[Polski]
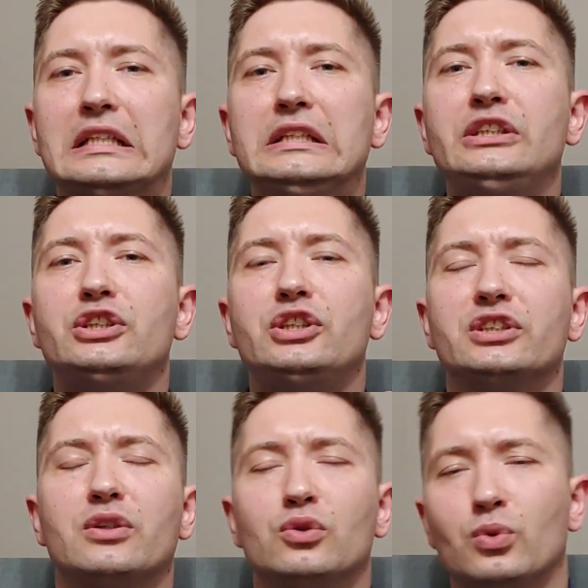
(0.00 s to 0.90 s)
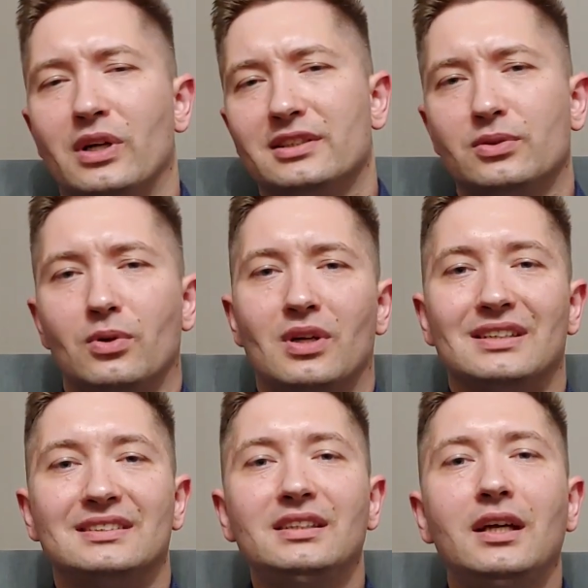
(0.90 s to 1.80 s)
liście z Hondurasu
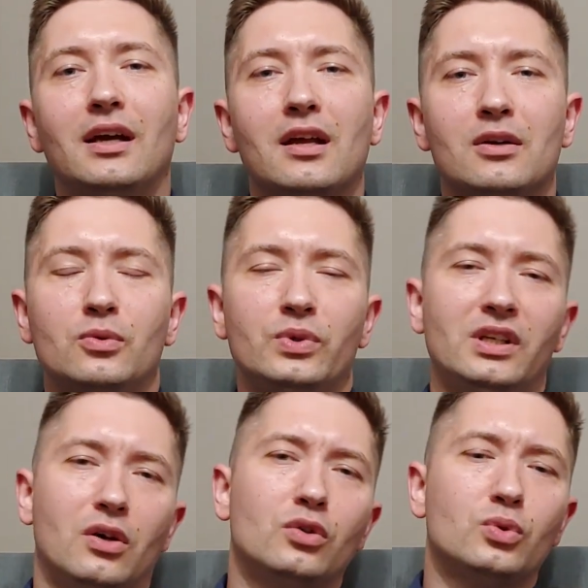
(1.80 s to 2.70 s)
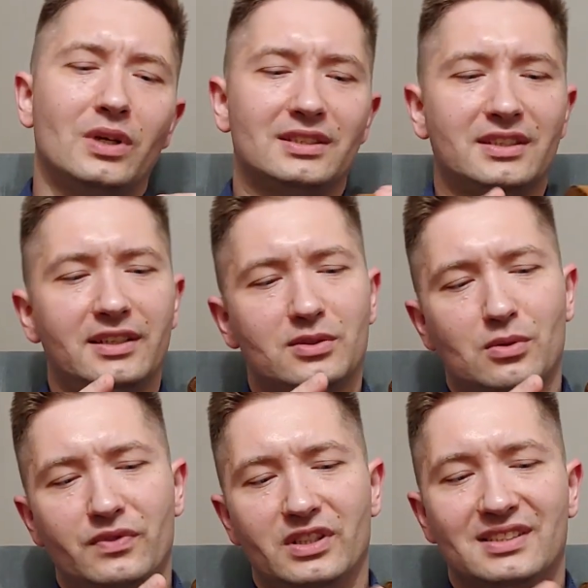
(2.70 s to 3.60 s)
oraz z Nicaraguj. Honduraski jest
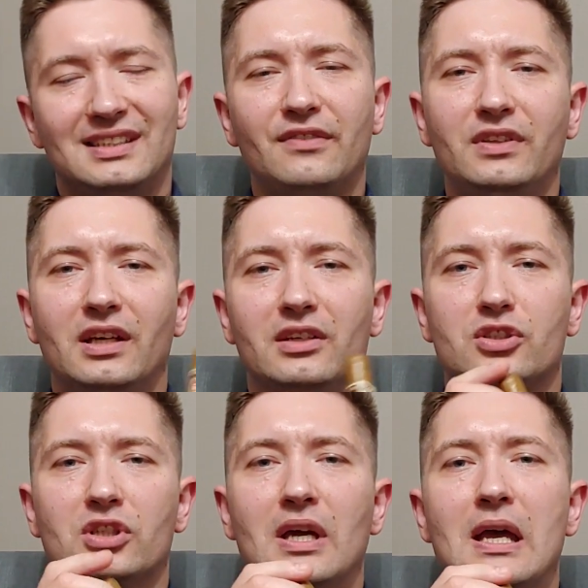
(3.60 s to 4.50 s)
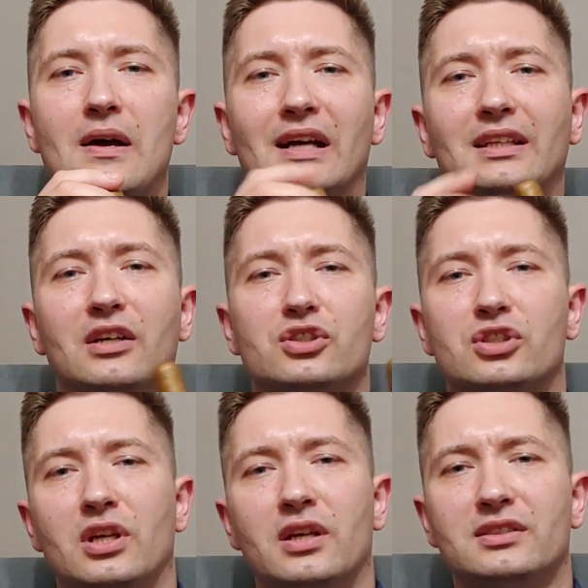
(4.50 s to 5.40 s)
również zawijacz, a
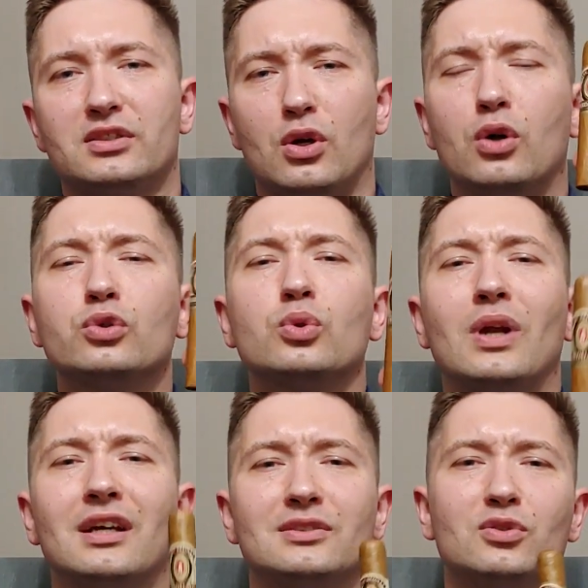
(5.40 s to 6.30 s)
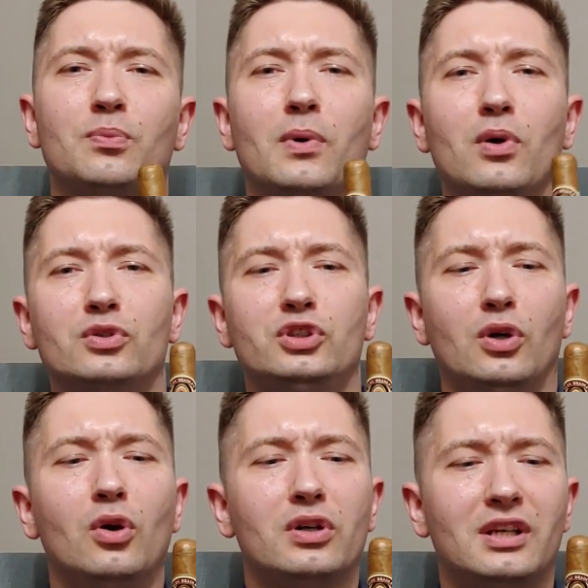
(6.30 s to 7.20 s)
także z Hondurasu
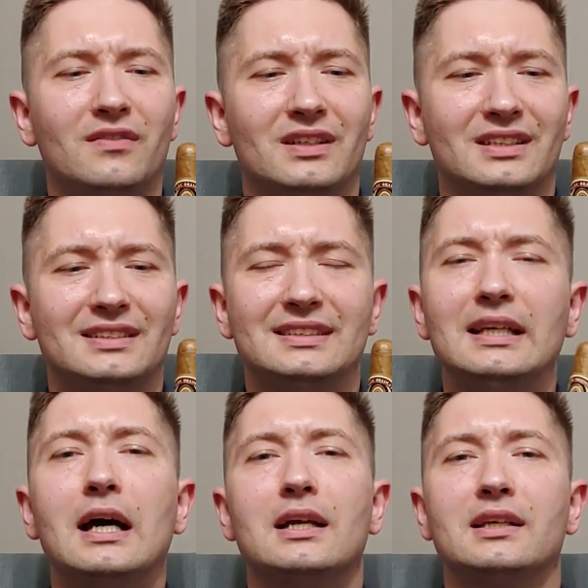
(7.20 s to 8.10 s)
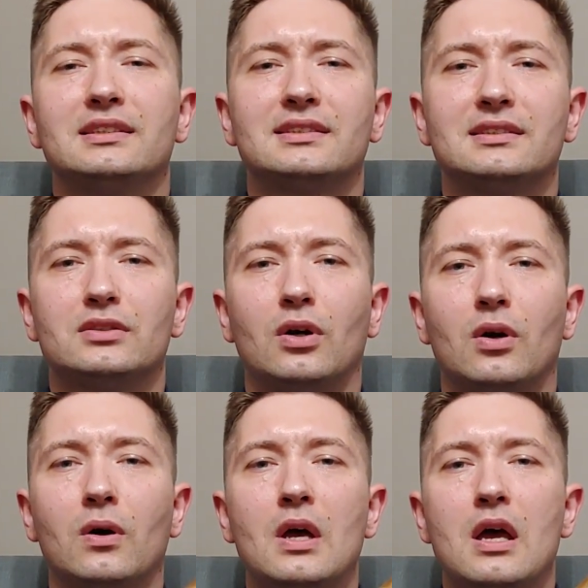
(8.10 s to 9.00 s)
pochodzi okrywa tych cygar. Jest
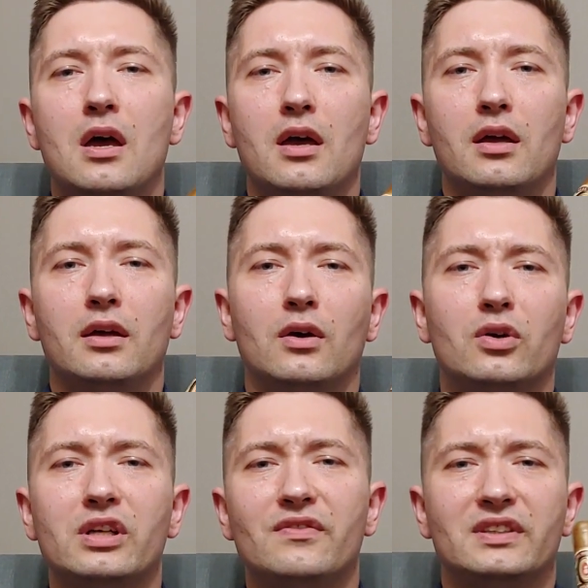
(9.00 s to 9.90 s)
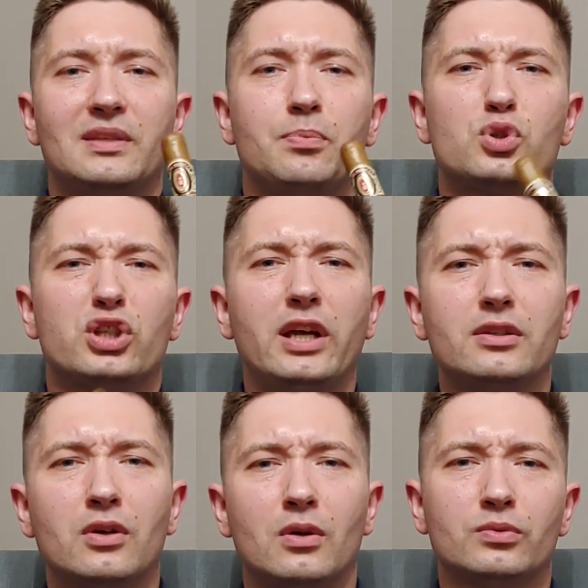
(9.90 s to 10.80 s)
to e, okrywa typu shade
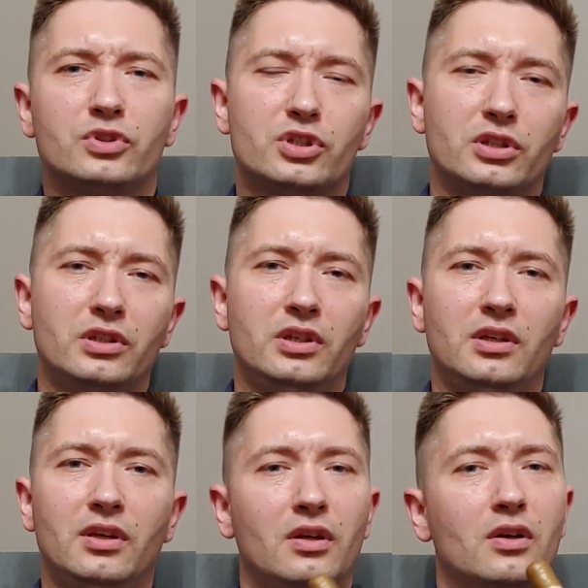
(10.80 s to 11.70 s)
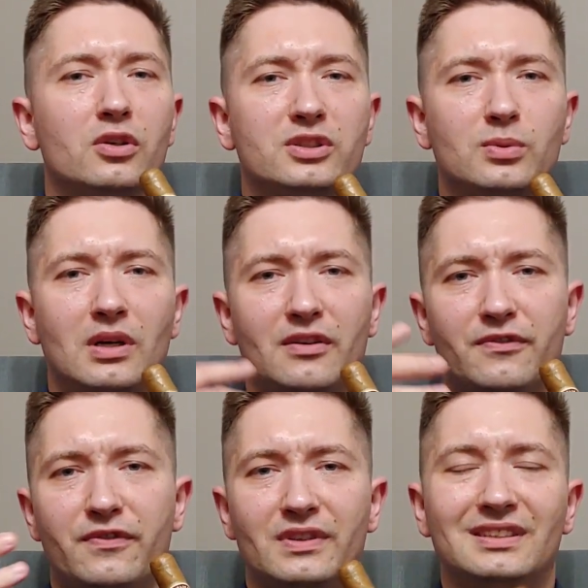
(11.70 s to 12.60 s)
ground, czyli rosła
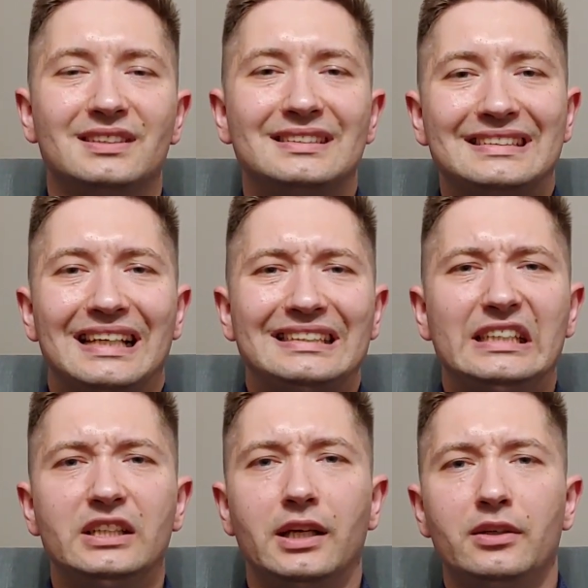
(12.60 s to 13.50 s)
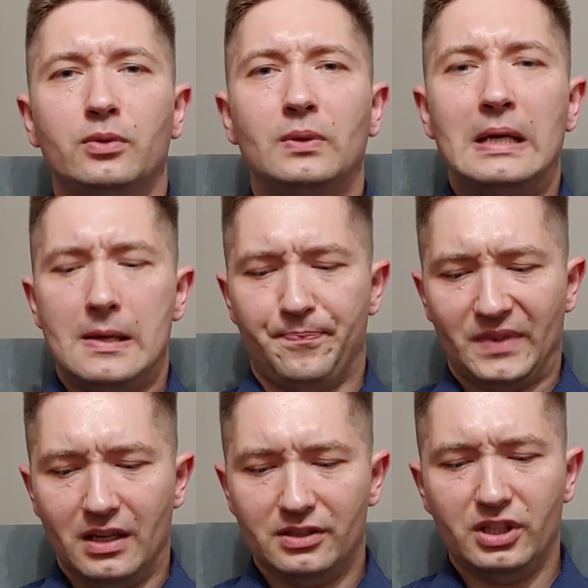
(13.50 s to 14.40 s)
w zacienieniu, e,